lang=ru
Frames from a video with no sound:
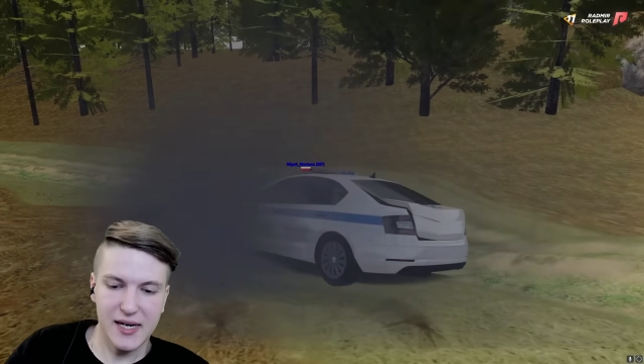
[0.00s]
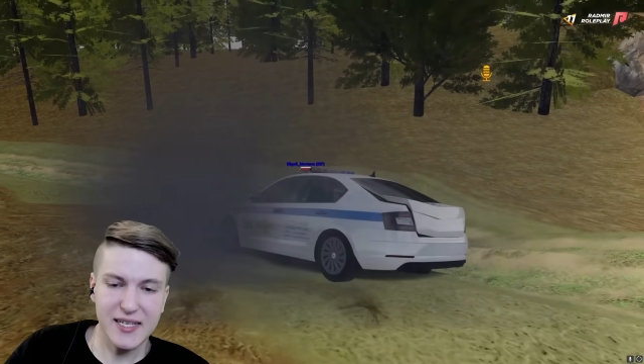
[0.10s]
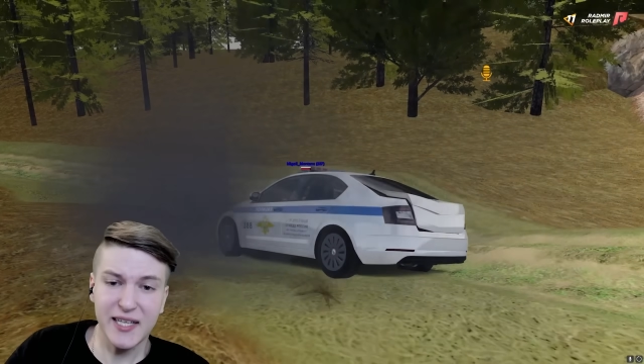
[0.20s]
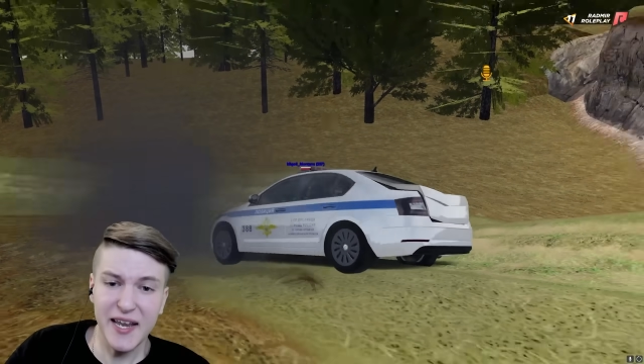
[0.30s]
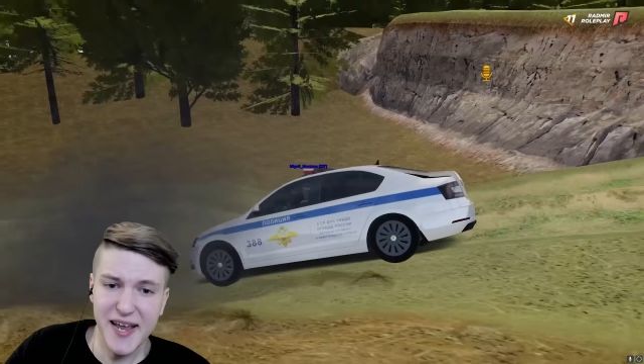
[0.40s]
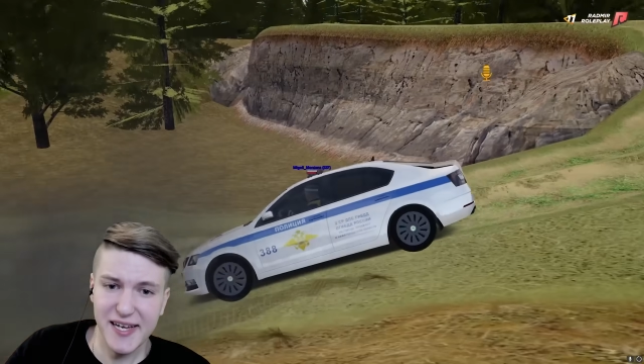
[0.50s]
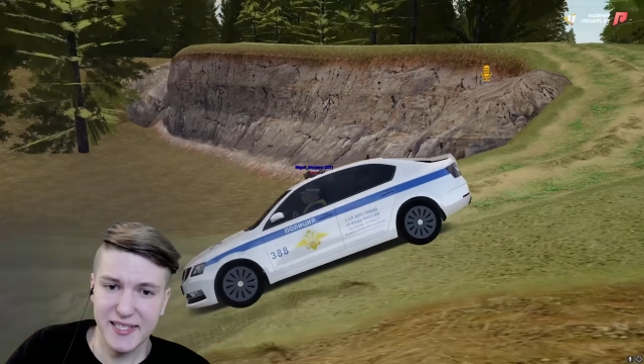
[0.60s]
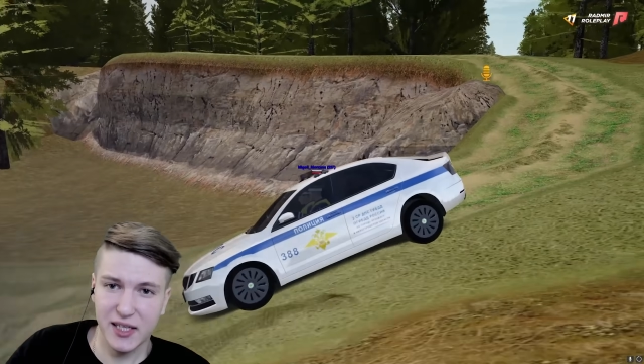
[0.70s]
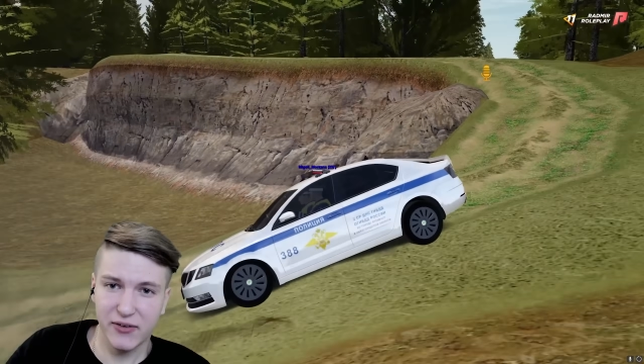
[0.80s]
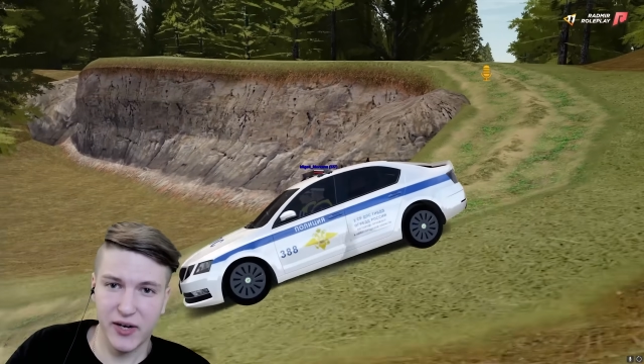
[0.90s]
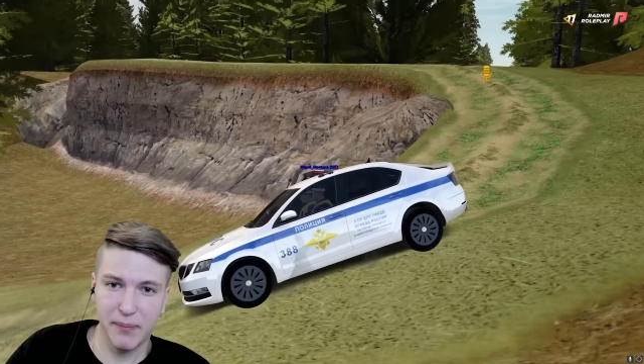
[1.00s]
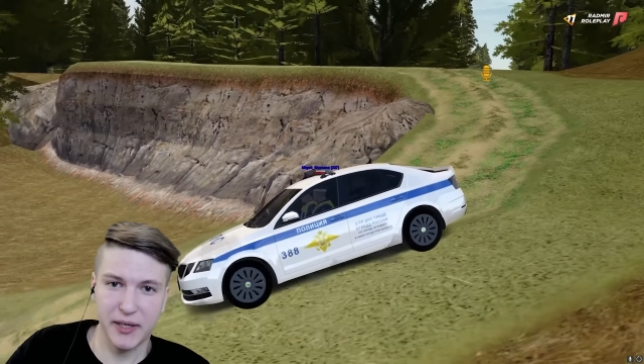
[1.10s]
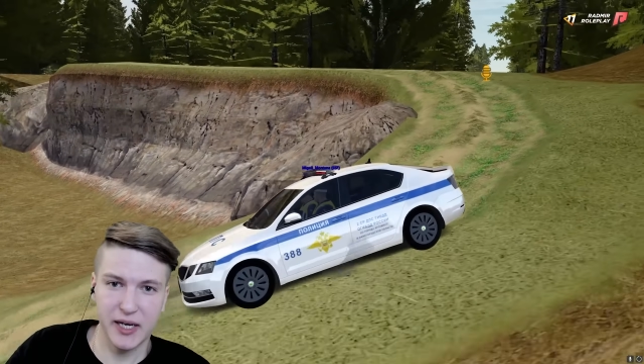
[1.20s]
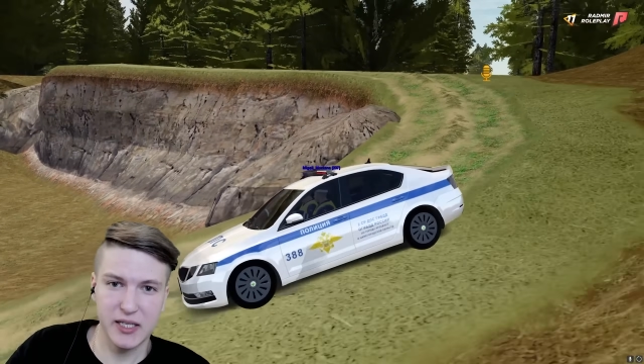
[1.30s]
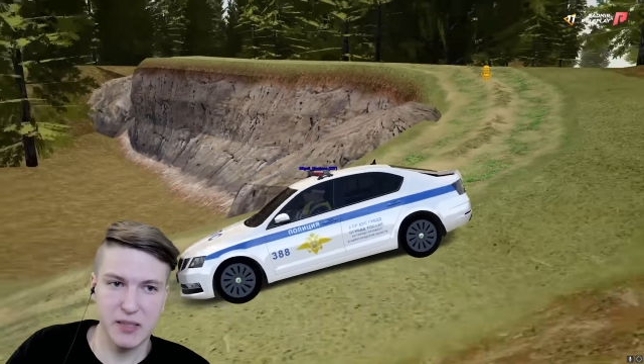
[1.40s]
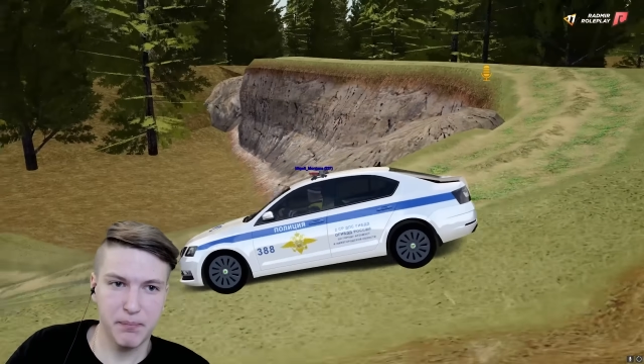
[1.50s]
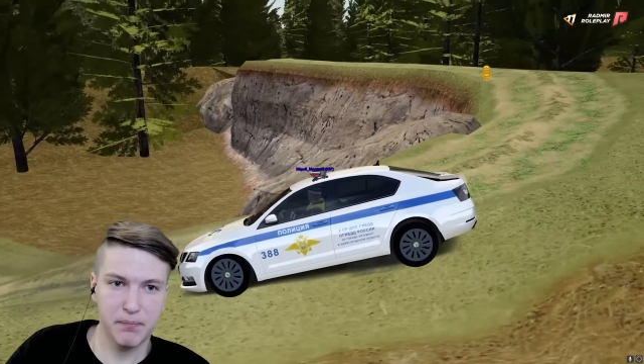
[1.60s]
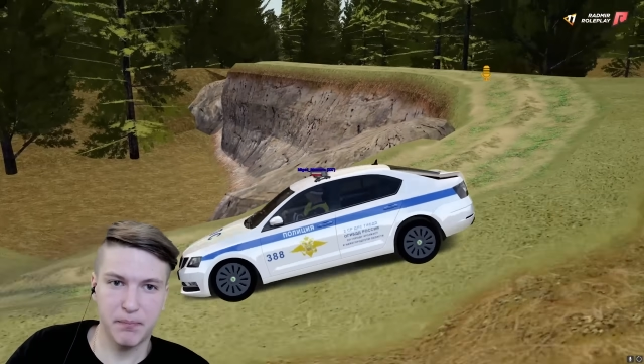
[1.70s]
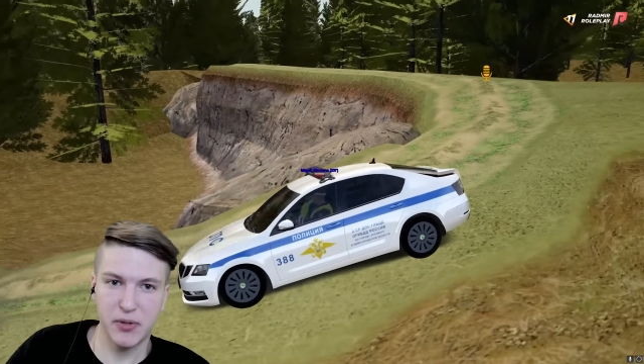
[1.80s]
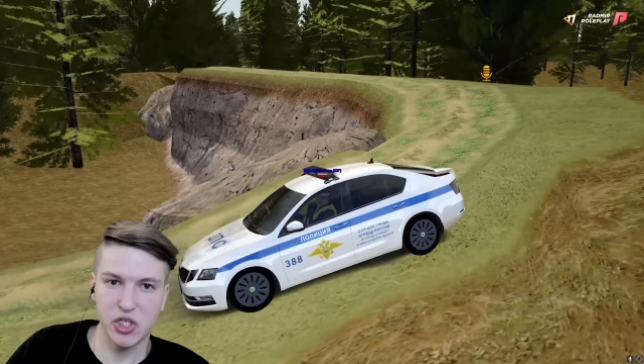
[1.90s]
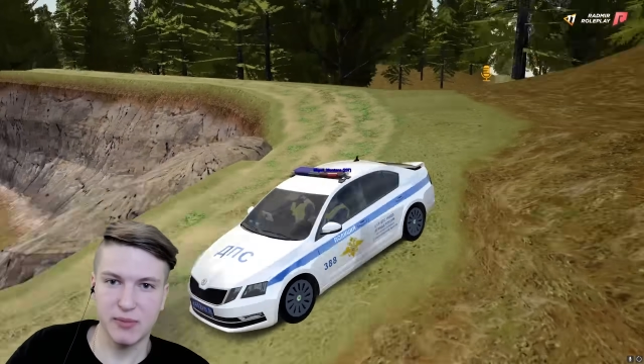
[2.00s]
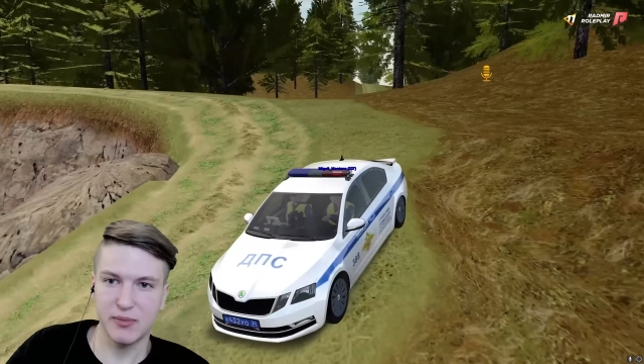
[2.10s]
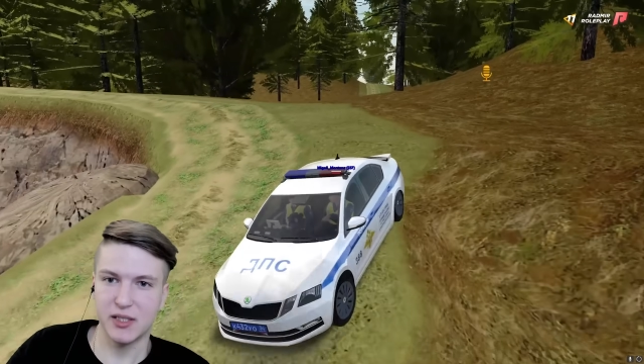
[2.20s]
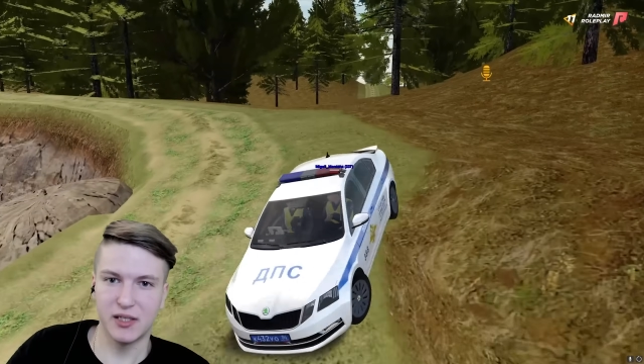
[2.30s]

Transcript: Разгоняйся давай, пока я тебе по щам не